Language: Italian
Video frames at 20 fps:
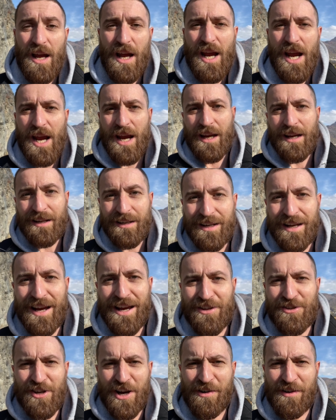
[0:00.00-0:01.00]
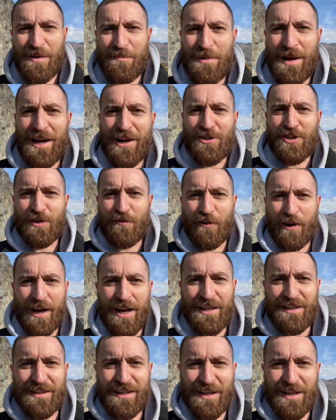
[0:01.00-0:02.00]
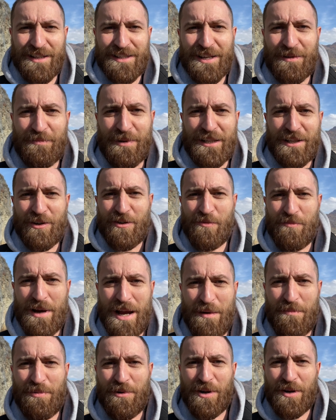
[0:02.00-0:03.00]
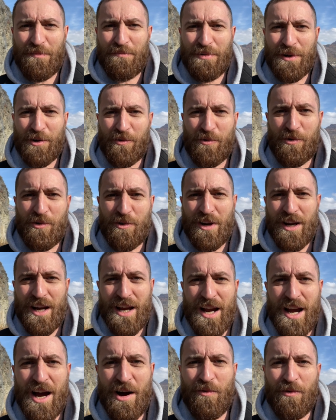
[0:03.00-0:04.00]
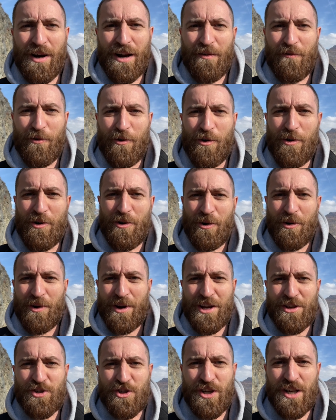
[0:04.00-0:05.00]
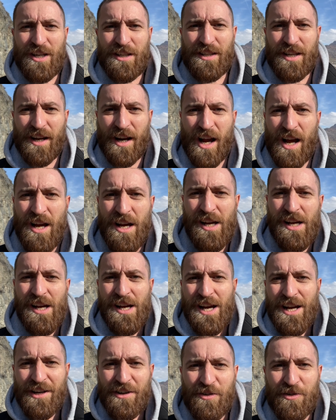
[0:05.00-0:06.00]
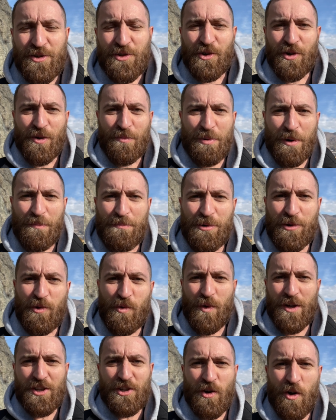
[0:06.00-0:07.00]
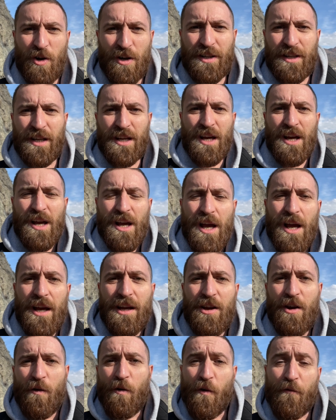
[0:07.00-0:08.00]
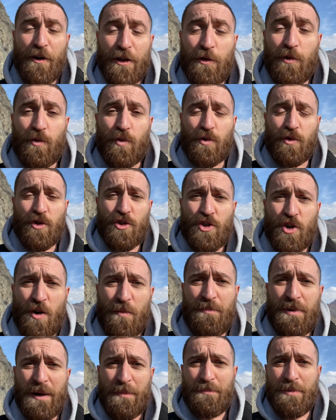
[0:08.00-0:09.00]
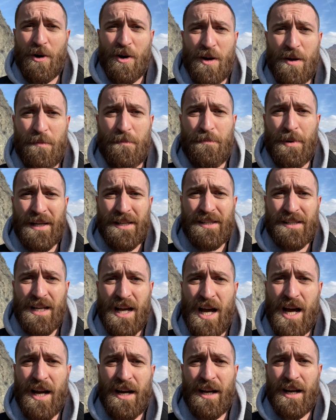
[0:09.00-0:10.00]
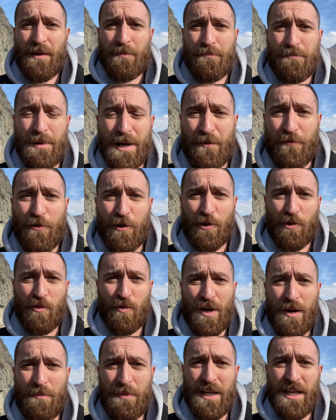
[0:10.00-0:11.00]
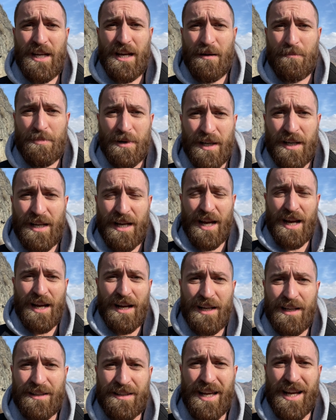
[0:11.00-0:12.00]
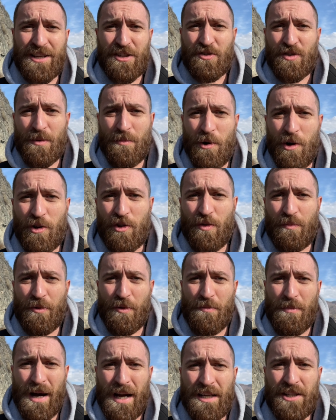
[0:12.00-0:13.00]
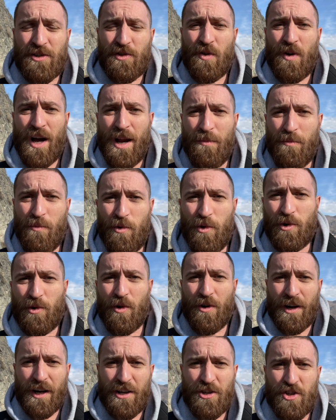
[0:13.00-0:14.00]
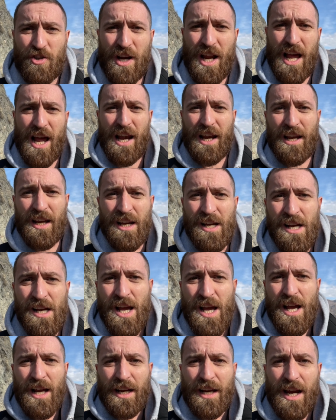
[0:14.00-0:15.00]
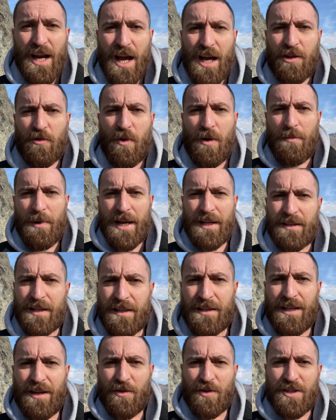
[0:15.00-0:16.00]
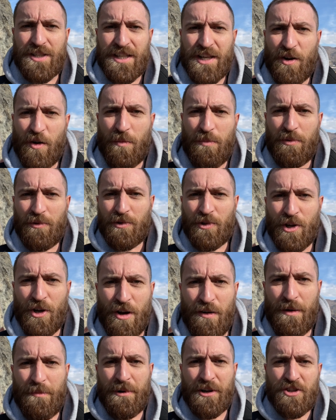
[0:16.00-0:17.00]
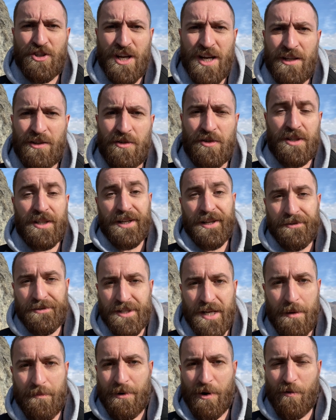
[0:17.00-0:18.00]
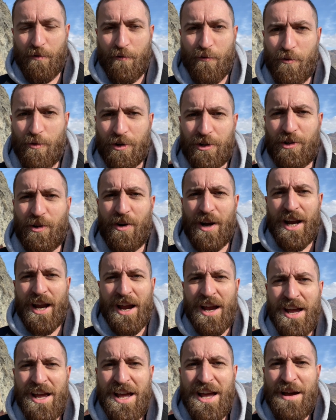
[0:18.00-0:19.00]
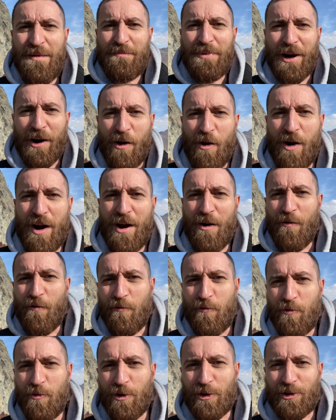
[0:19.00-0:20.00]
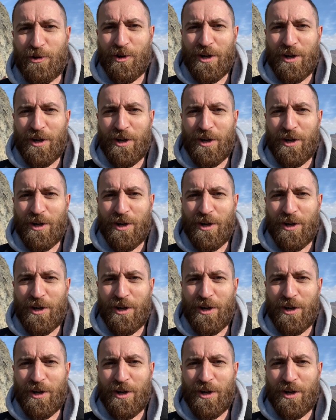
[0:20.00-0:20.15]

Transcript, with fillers: eh, che è già una bella cifretta, sapete com'è poi per uno che ha un lavoro, eccetera. Non sono proprio due soldi. Io ho fatto tutto ciò per poi passare, per fortuna mia, perché il tasso è molto più basso, al mutuo regionale, che attualmente è dello 0.9%. Sì, sempre un furto è, però è un furto